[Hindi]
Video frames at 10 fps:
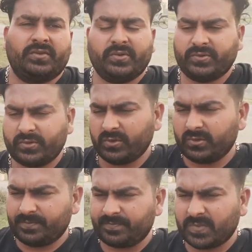
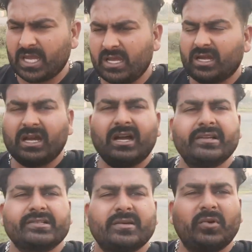दोस्तों
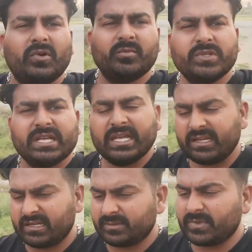आज का ब्लॉग मुझे
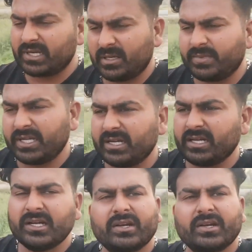यहीं ख़त्म करना पड़ेगा